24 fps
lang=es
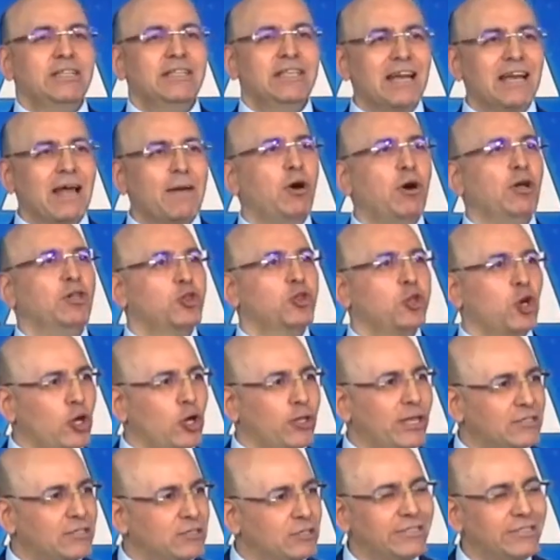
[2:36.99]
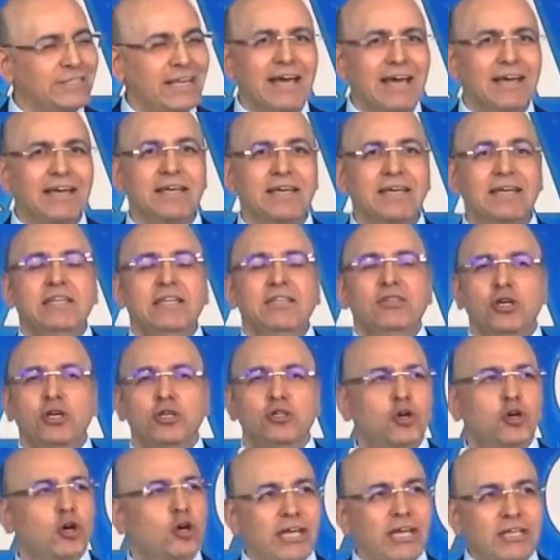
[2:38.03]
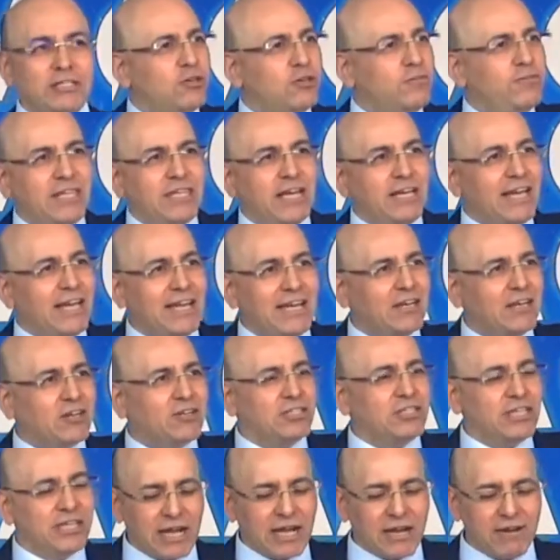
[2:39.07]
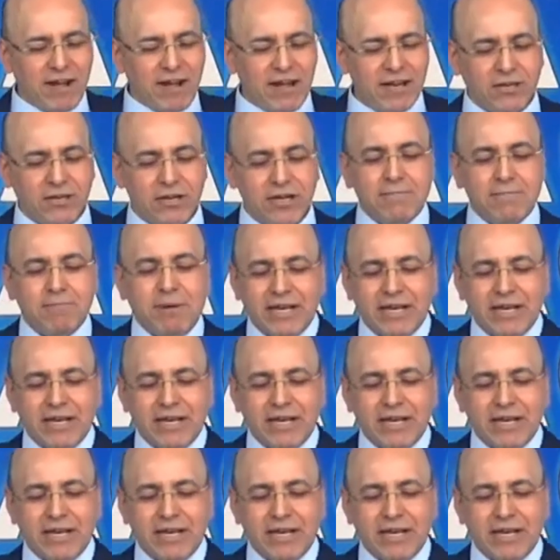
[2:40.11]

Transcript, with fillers: Derramó toda su sangre, dio toda su vida allá en la cruz del Calvario,